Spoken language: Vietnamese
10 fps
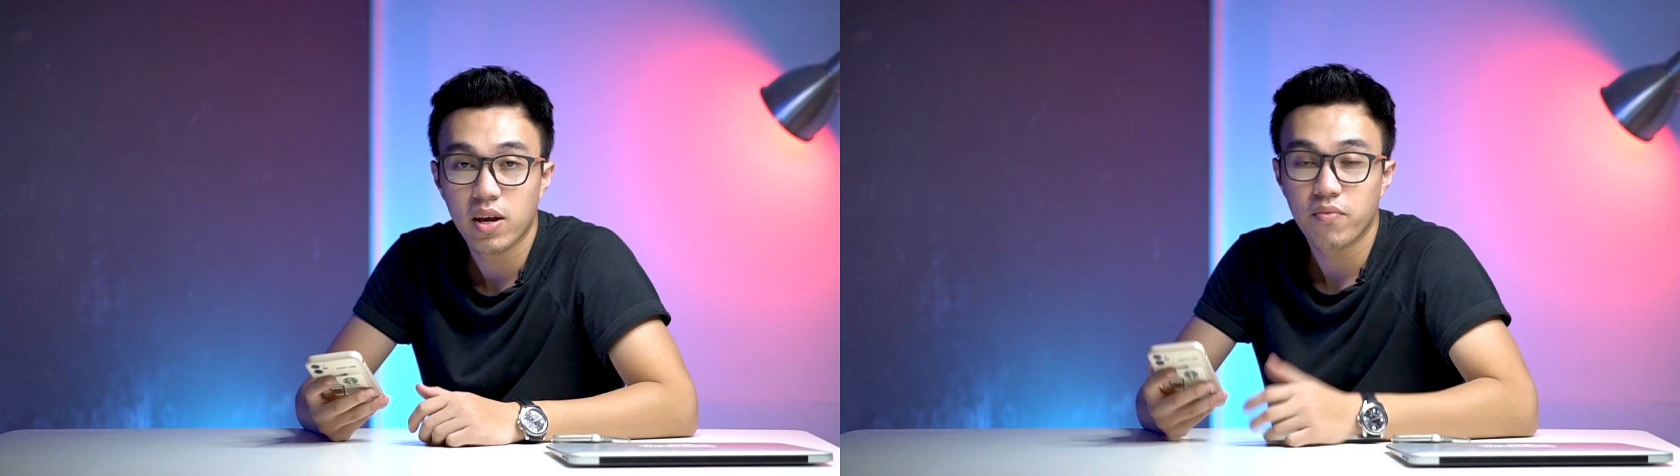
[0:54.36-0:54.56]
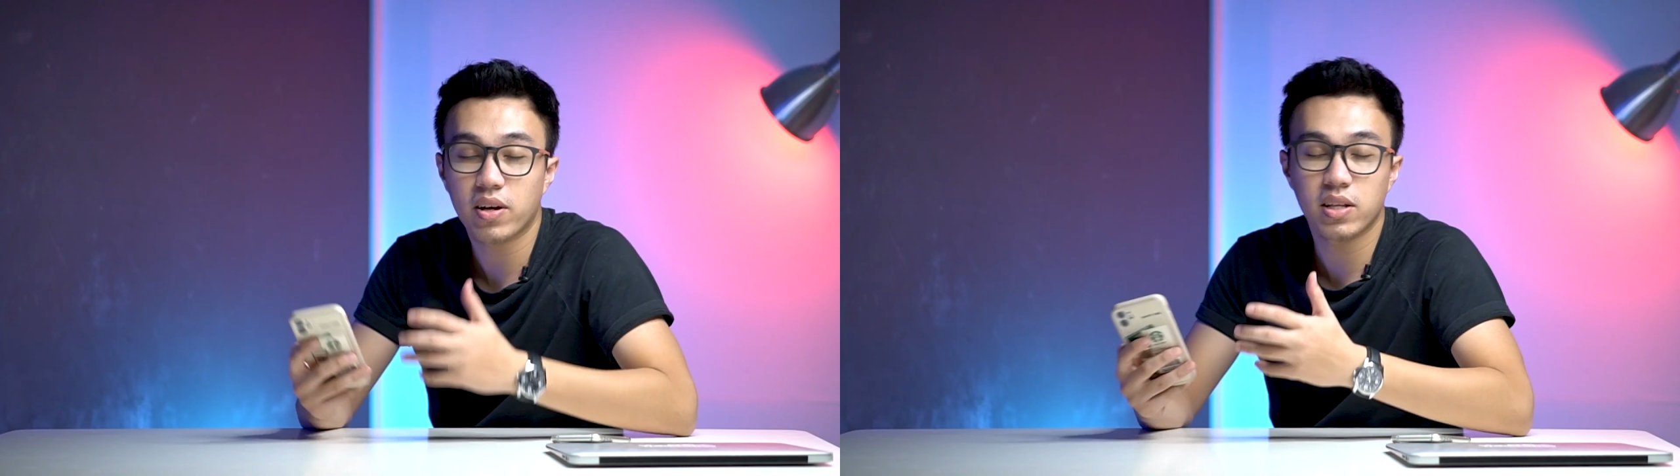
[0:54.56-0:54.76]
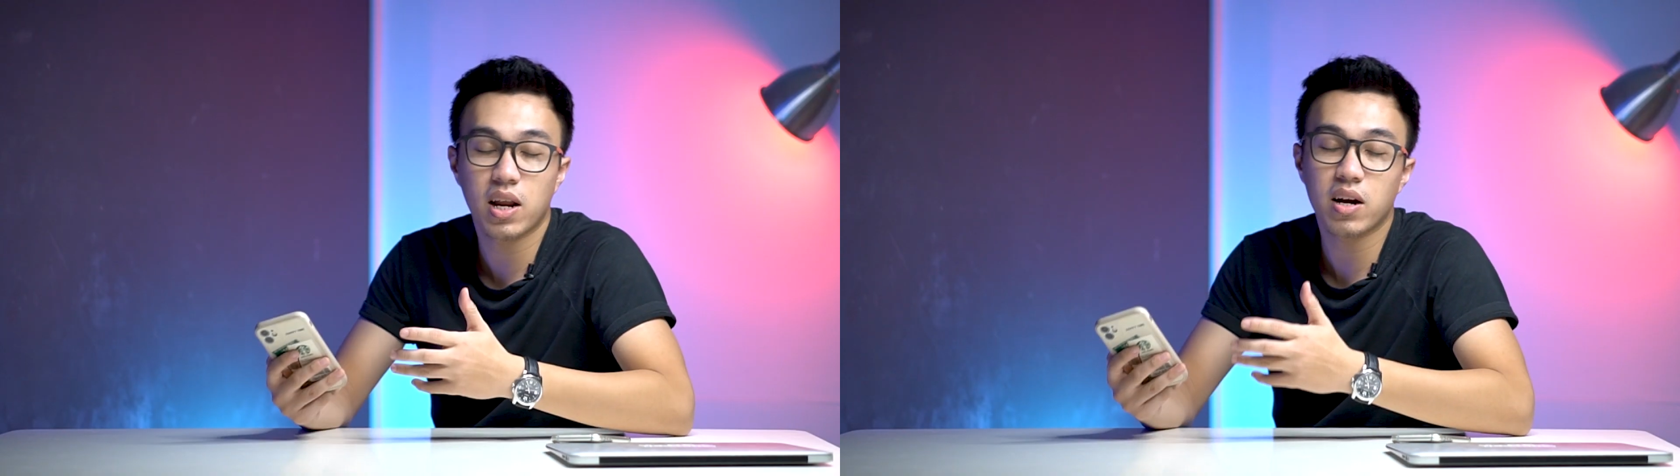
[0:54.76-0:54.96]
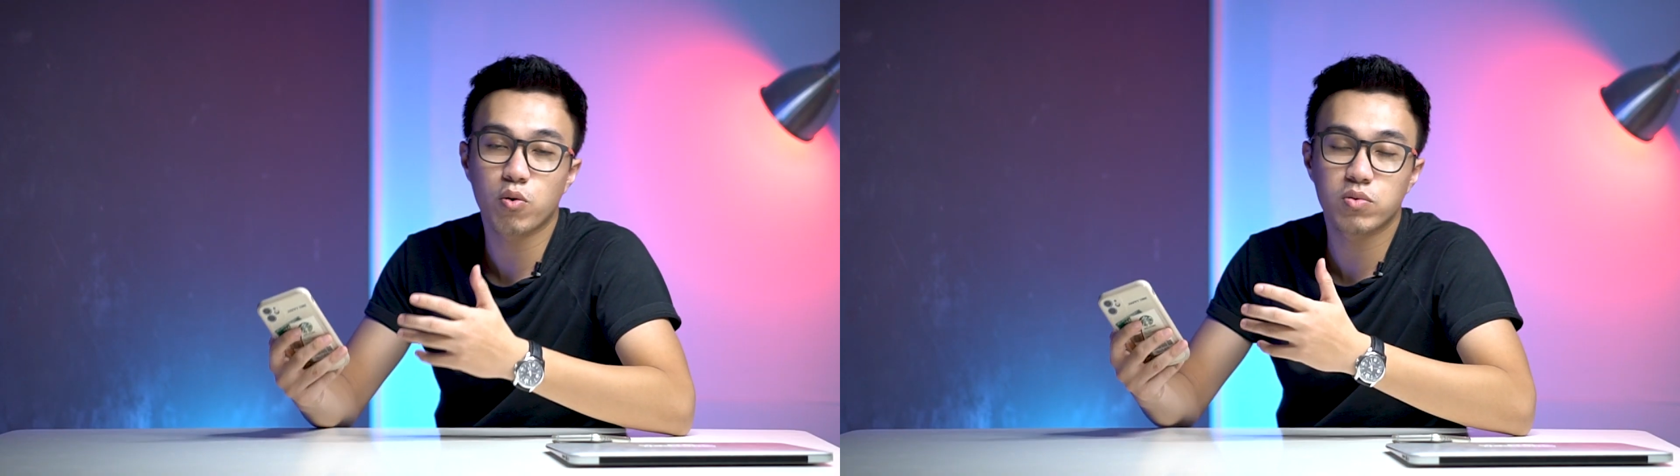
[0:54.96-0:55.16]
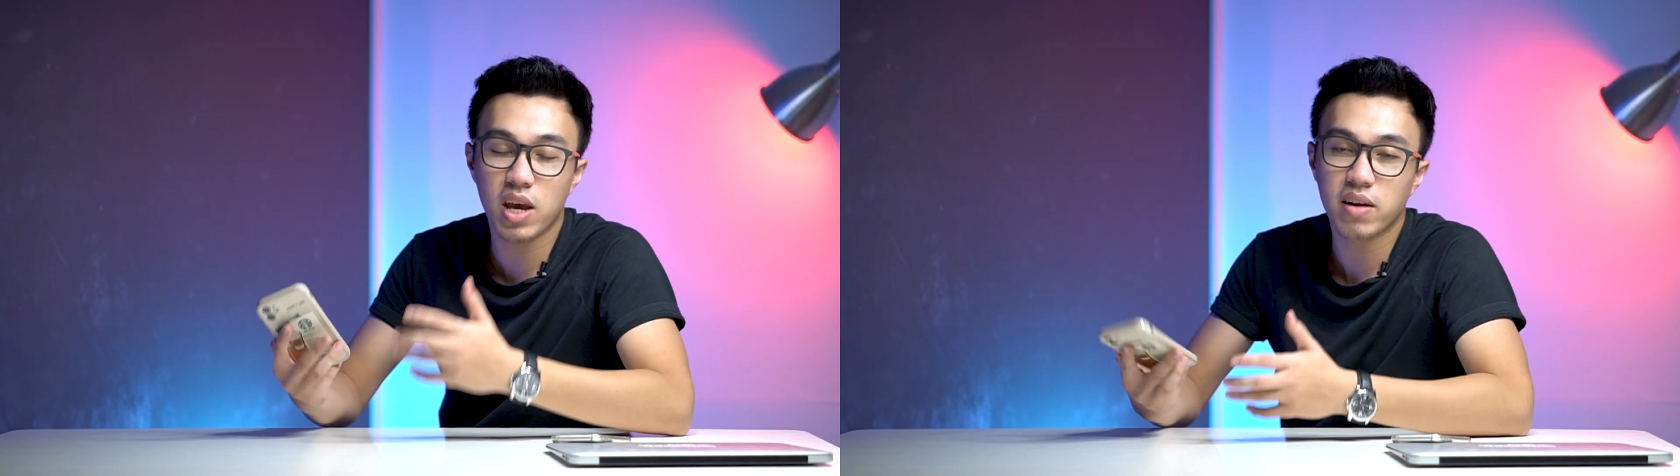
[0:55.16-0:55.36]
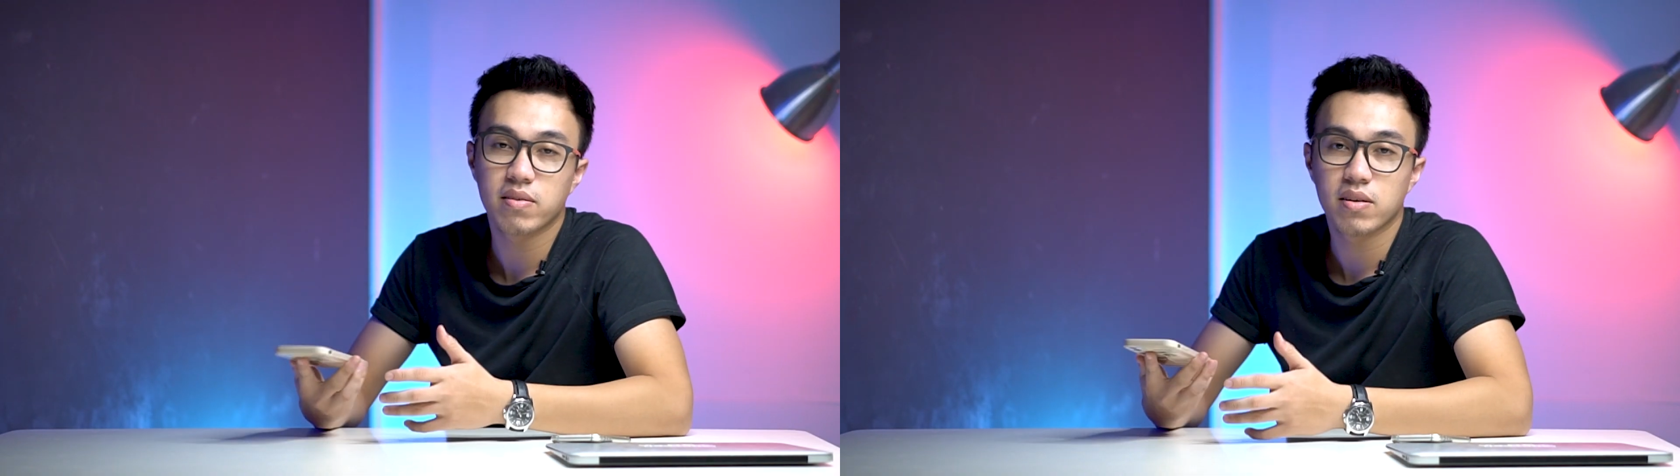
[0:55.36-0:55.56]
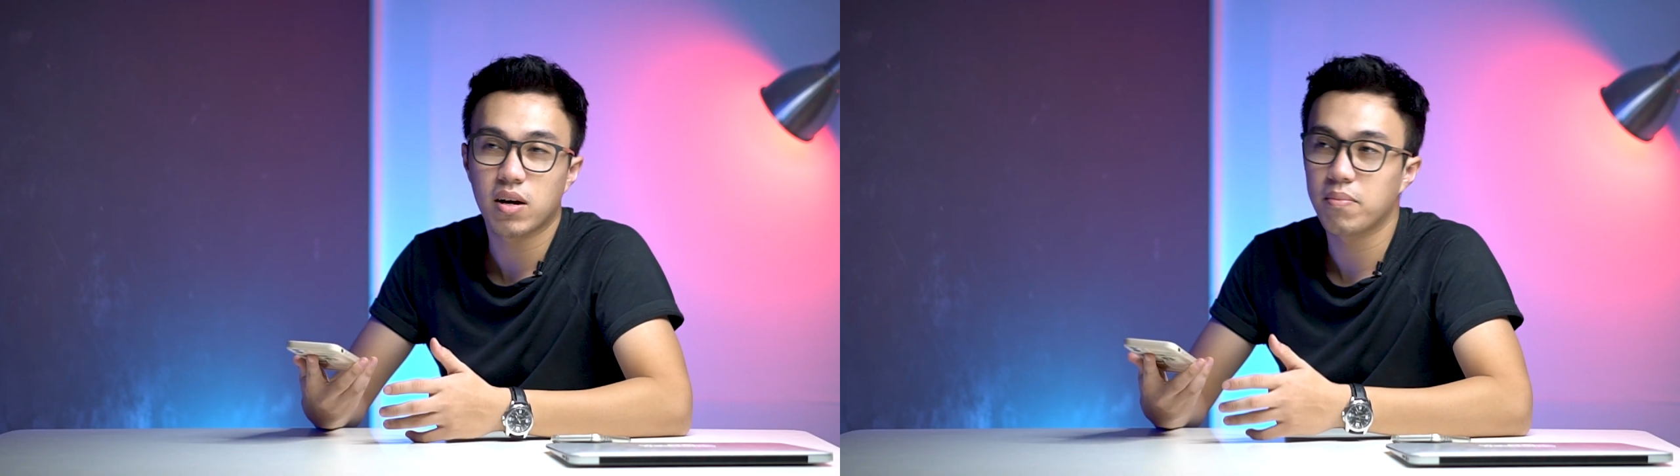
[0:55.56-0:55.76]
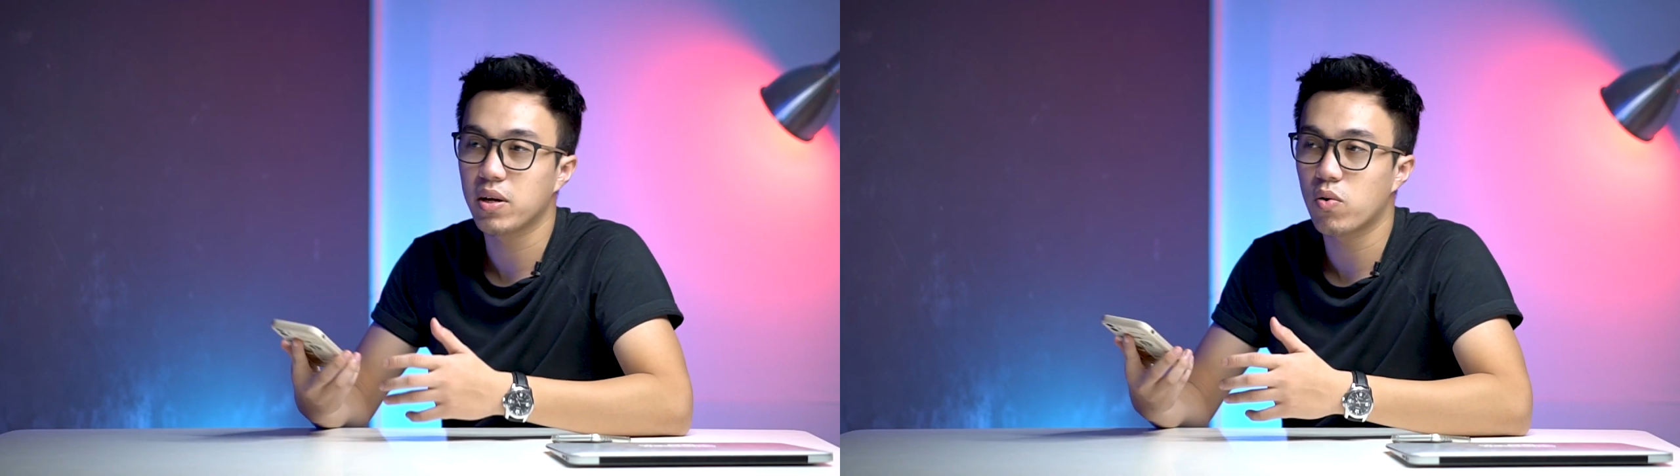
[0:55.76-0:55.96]
và cái tính năng đầu tiên
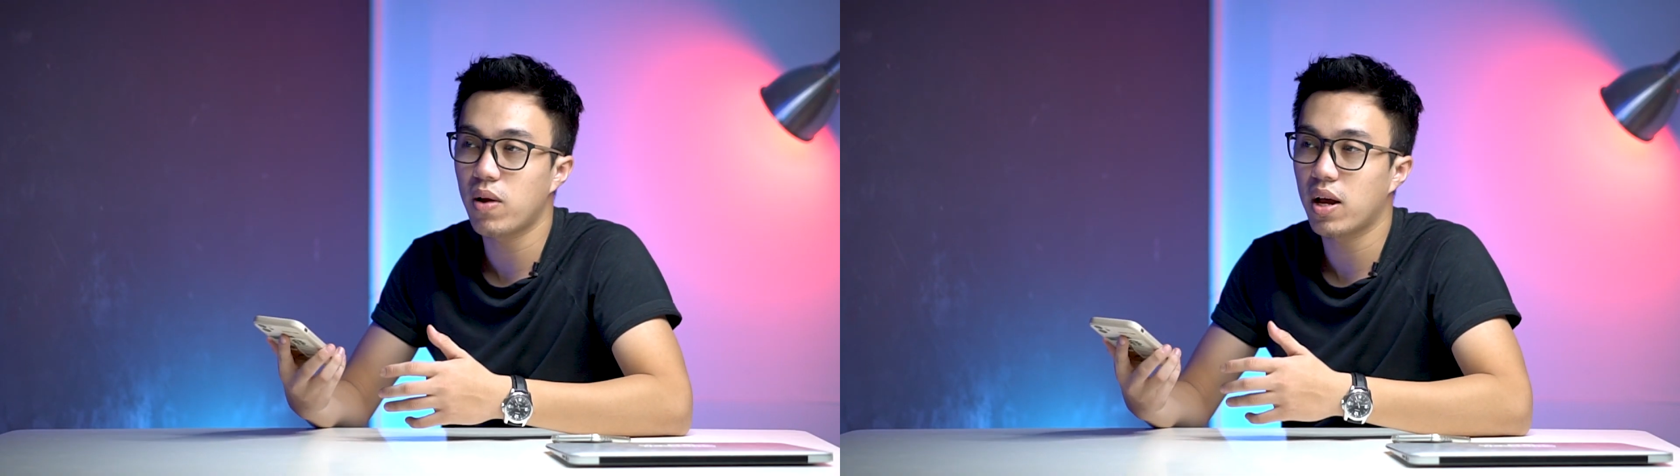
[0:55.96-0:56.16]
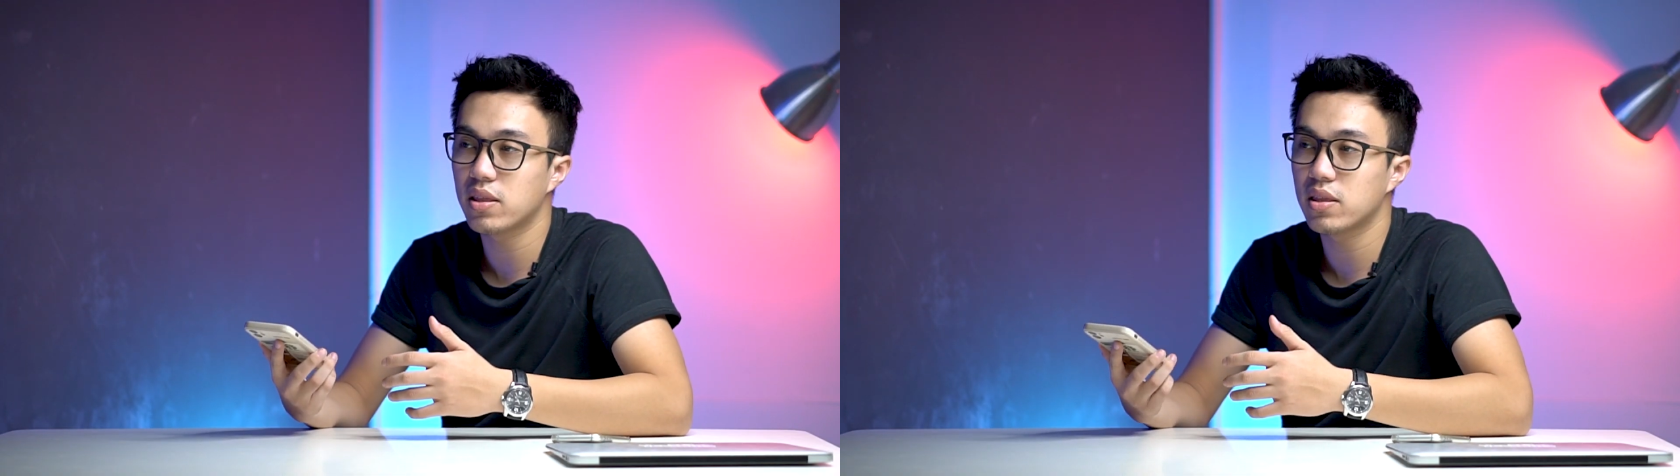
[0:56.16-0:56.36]
à, mình cũng là